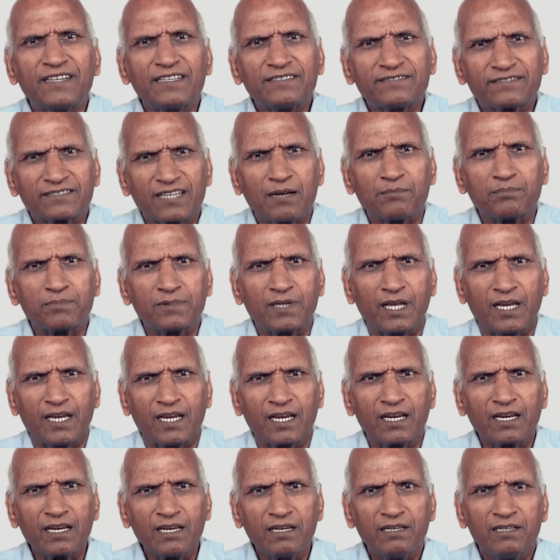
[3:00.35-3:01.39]
इज
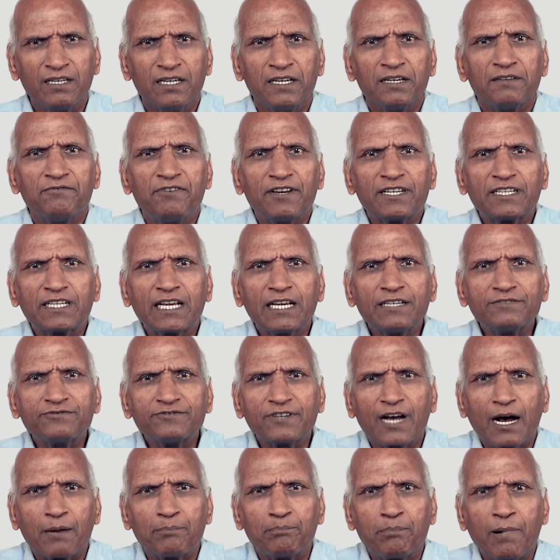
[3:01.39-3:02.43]
समथिंग विच इज
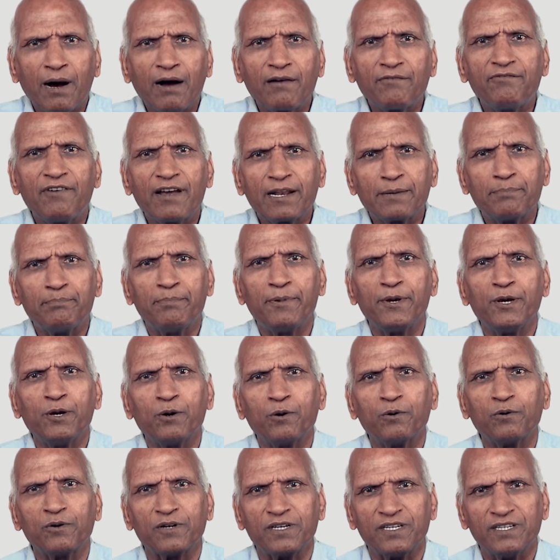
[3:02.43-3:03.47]
अबव एंड
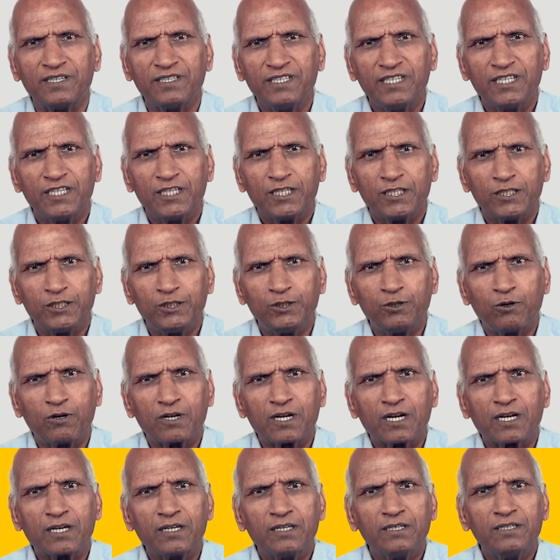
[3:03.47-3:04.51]
बियॉन्ड योर
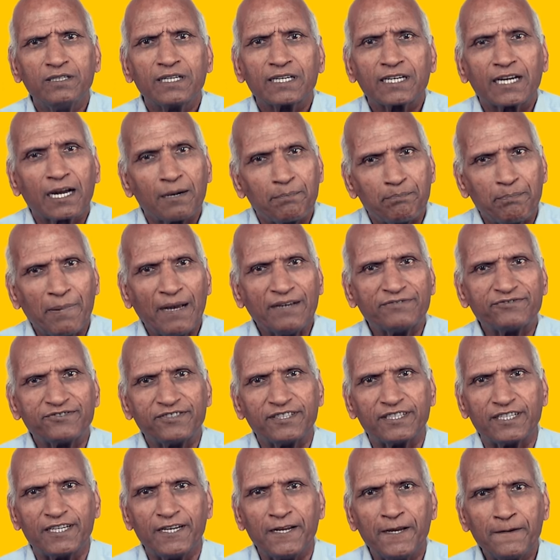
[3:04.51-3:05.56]

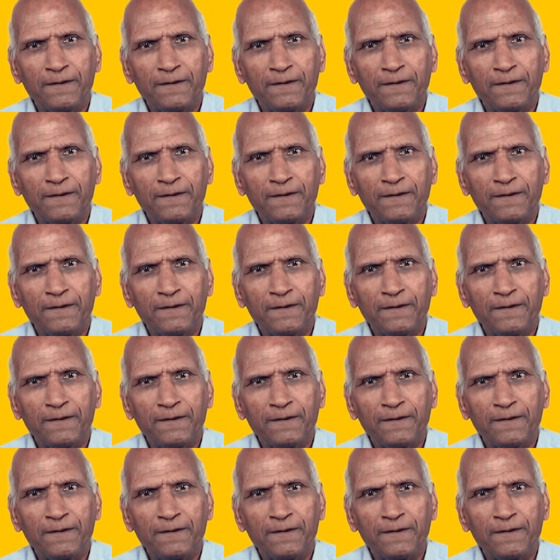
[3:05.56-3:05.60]
कैपेसिटी